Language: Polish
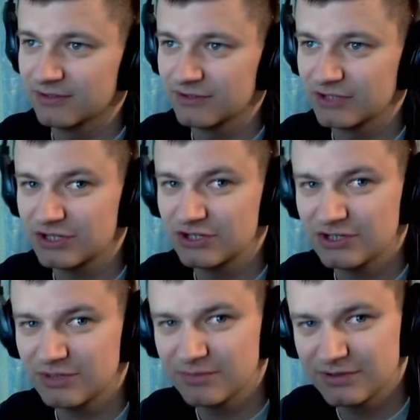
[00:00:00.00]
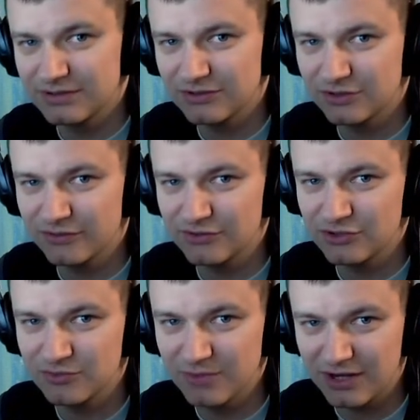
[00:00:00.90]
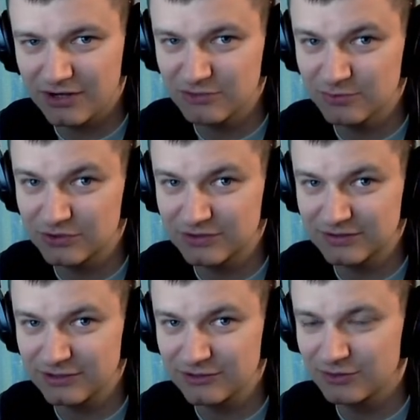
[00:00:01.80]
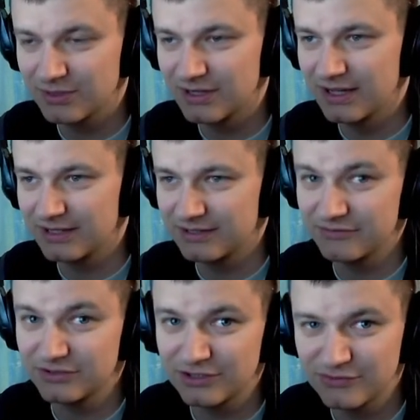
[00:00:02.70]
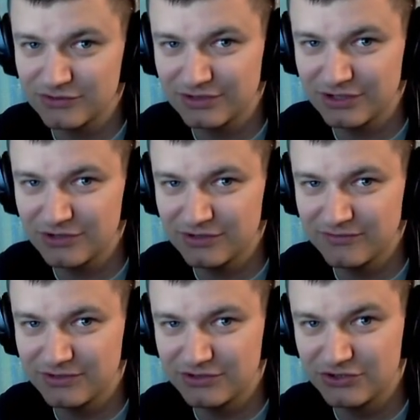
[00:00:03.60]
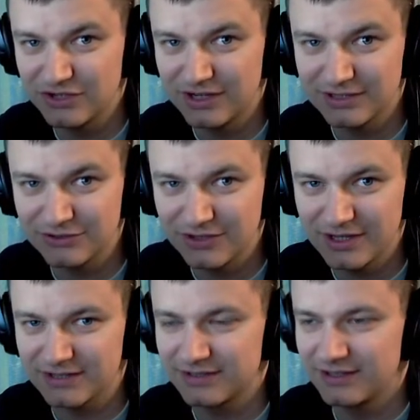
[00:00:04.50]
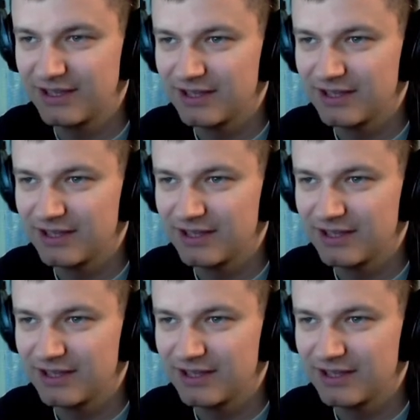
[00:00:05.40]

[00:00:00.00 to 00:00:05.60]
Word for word: yy, jakieś tam bezsensowne śmierci podczas tego dobiegania. Wy tego wszystkiego nie widzicie, ale to jest.